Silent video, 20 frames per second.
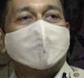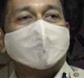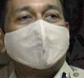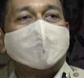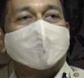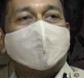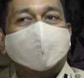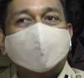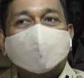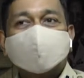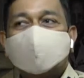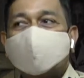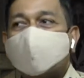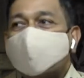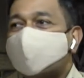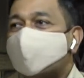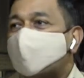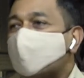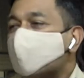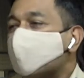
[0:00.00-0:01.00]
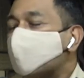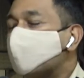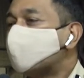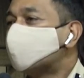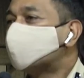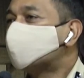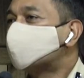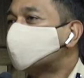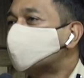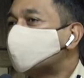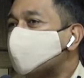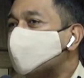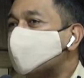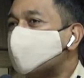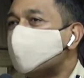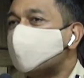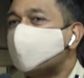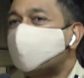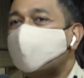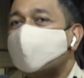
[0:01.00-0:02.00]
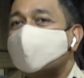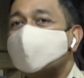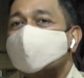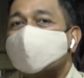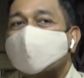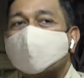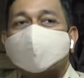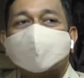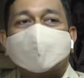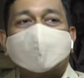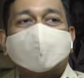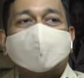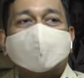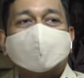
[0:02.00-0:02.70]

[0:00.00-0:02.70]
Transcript: நம்ம சார்பாக சொசைட்டி சார்பாக